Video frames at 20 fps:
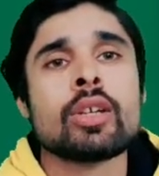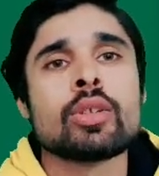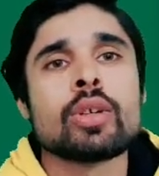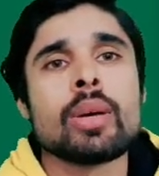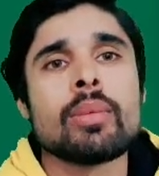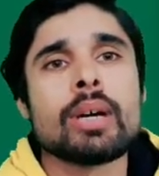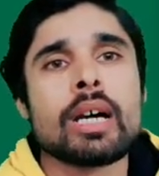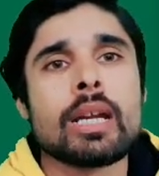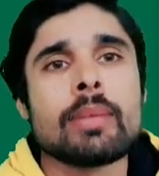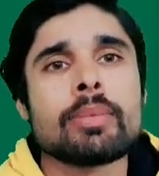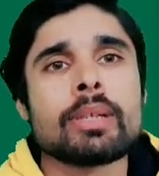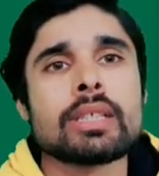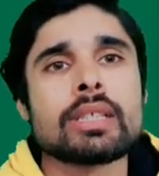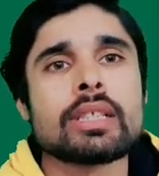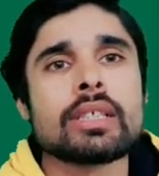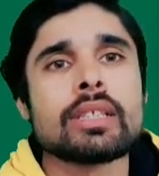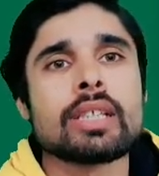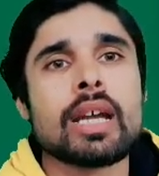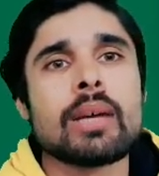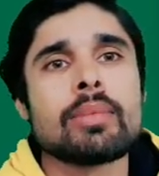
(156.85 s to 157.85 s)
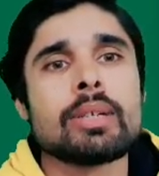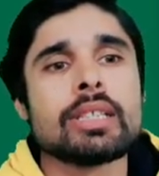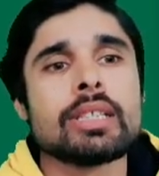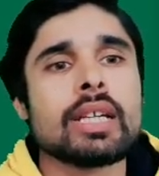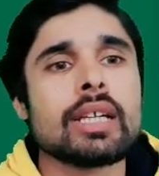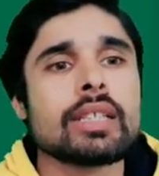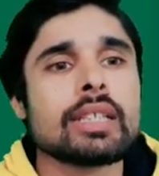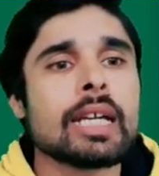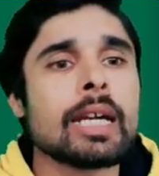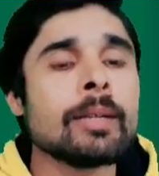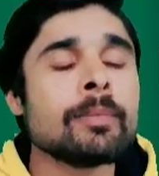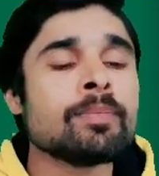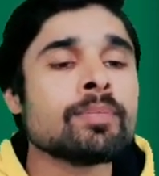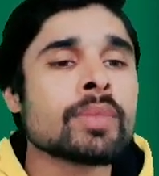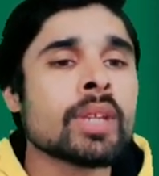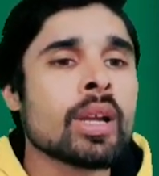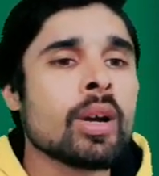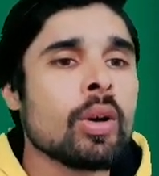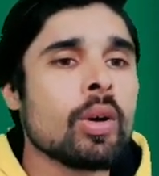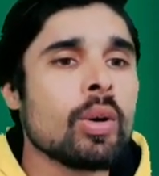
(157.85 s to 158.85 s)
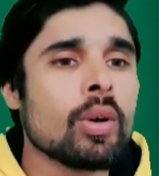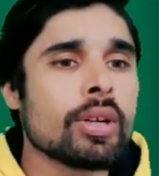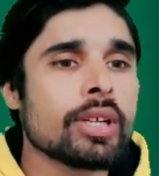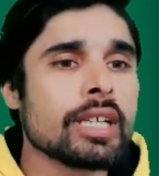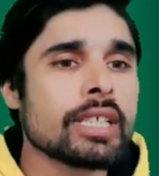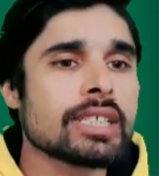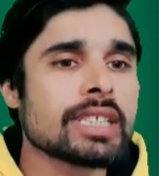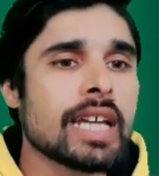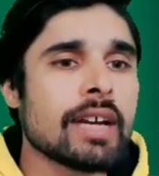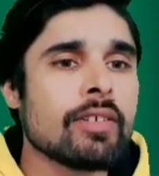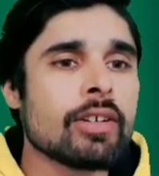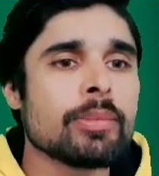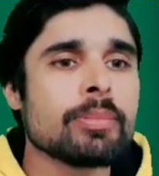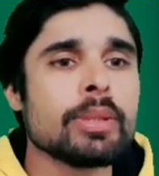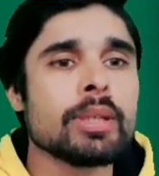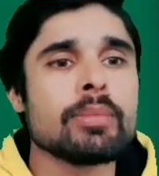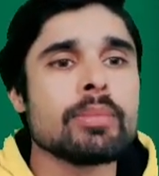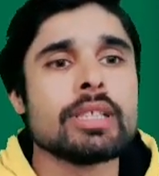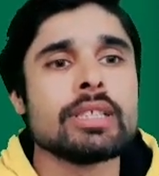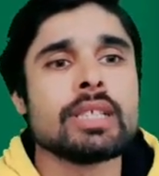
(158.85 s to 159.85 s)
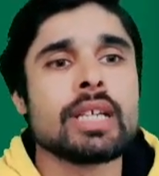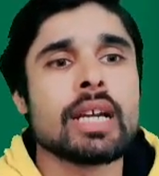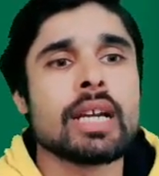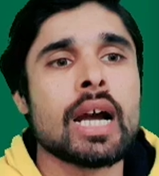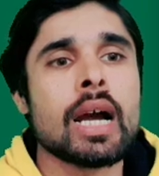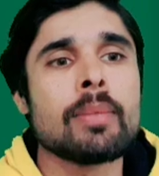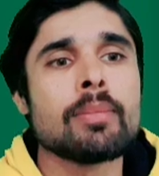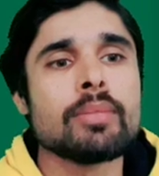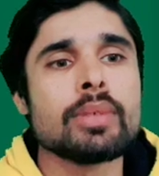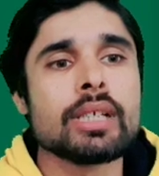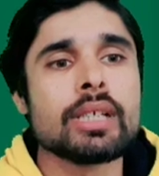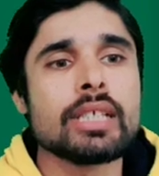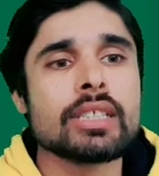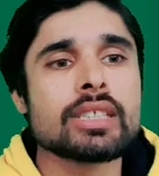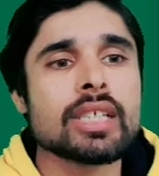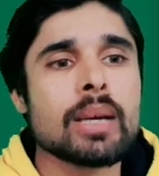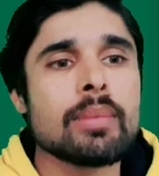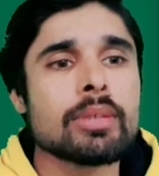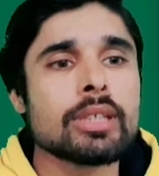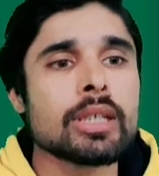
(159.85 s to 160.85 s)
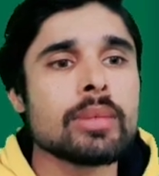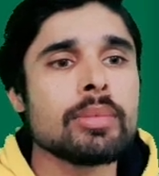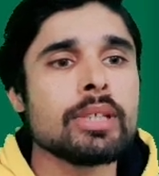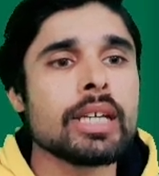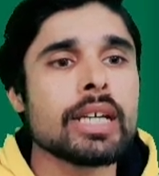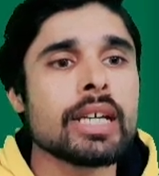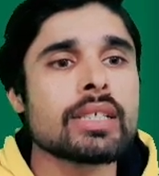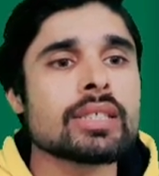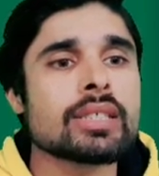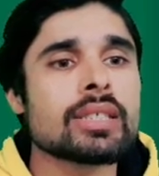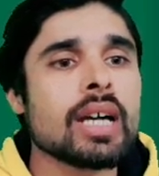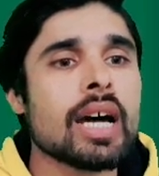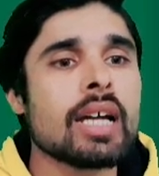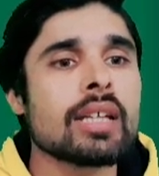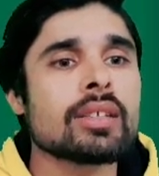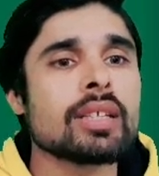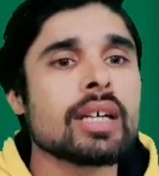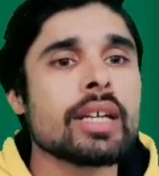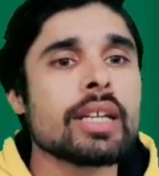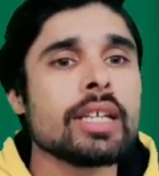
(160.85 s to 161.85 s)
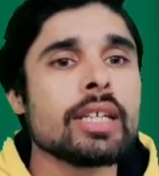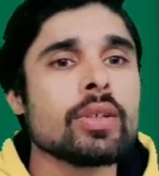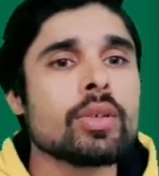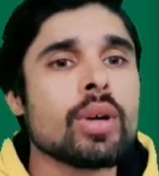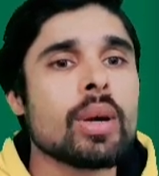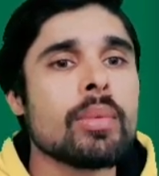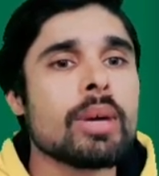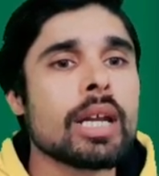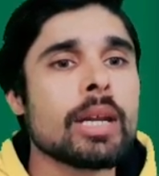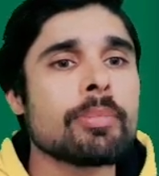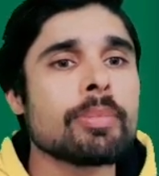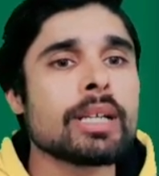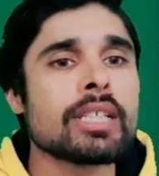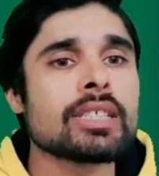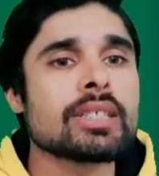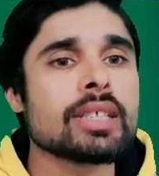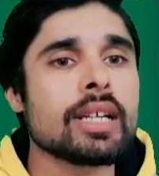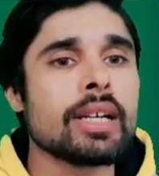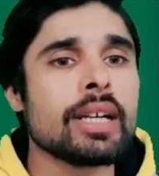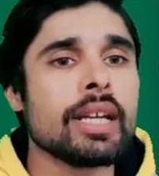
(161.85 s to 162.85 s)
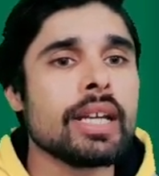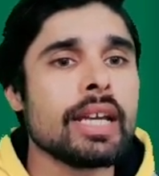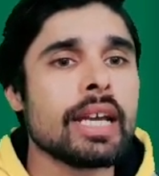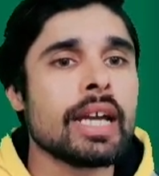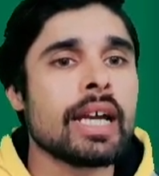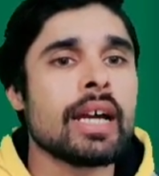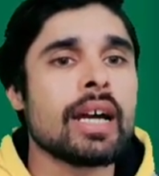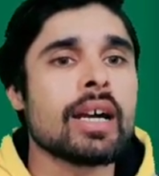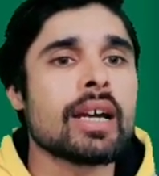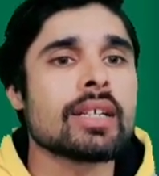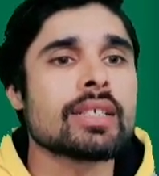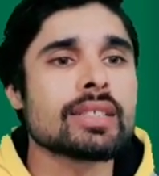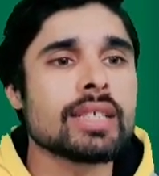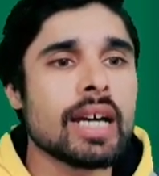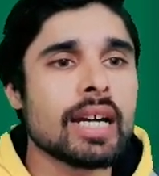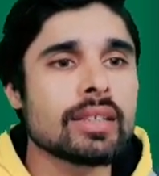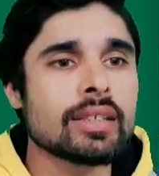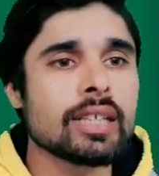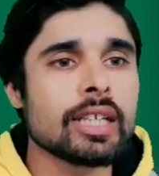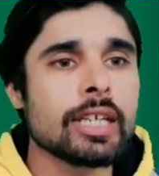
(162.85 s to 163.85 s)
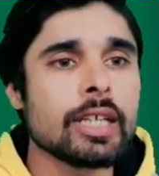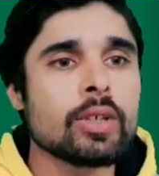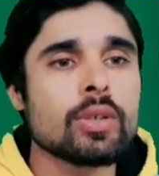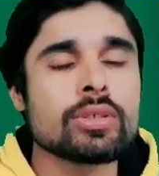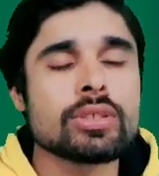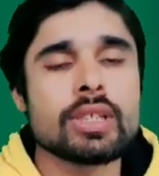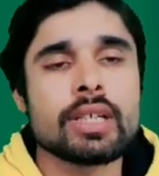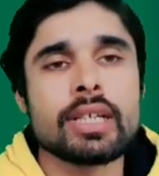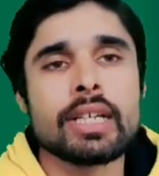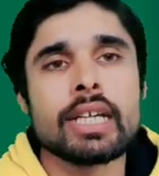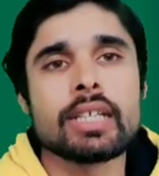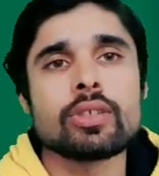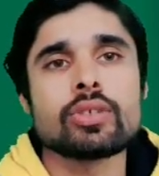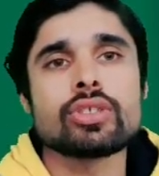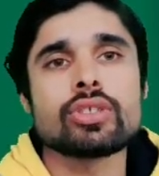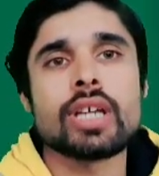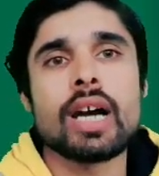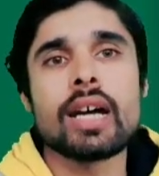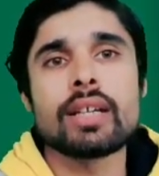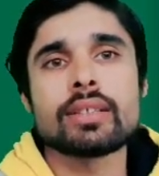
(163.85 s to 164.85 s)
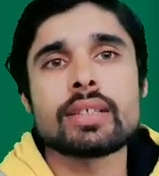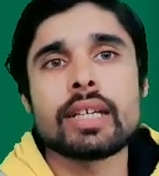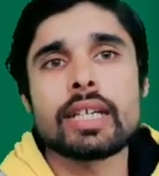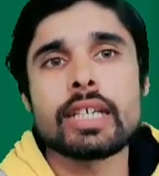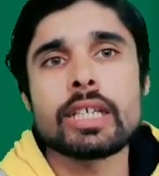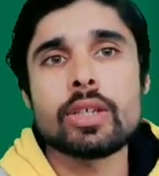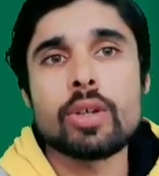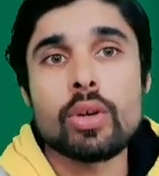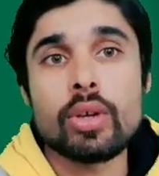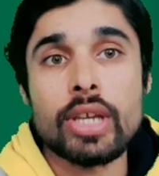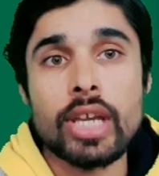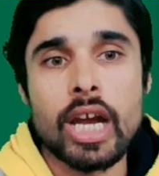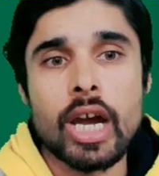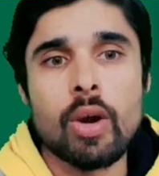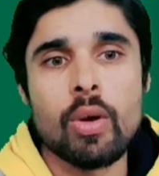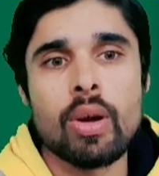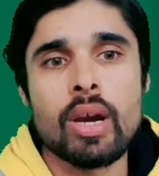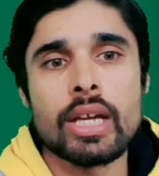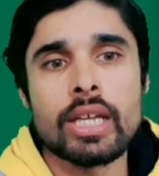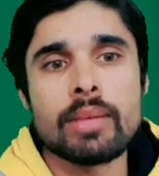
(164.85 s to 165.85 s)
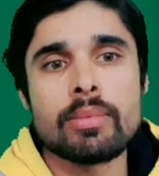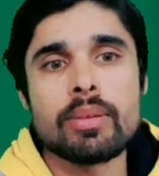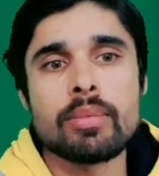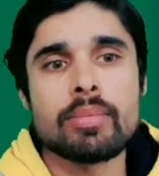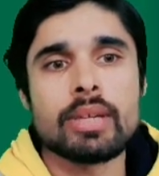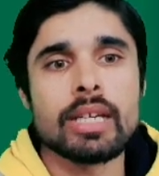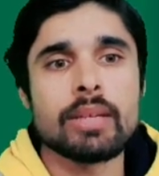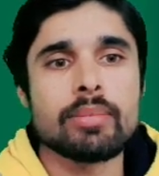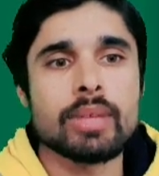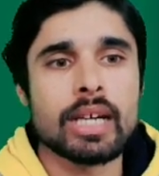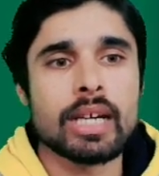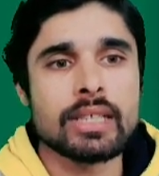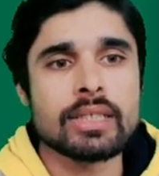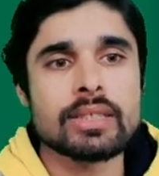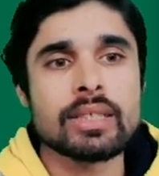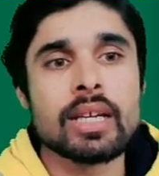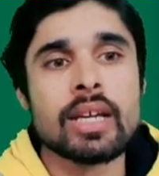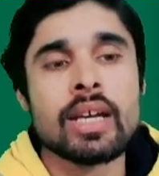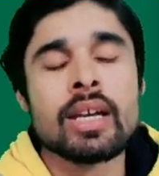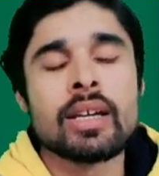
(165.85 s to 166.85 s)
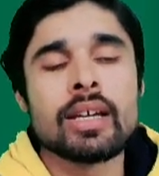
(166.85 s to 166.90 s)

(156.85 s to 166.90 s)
तो हमारे पास कितना बन जाता है और ये सेवन फिर बन जाएगा अब इसका मतलब ये है कि सात तारीख को हमारे पास संडे है अगर सात तारीख को संडे है तो चार तारीख को क्या होगा ये मैं मैंने माइनस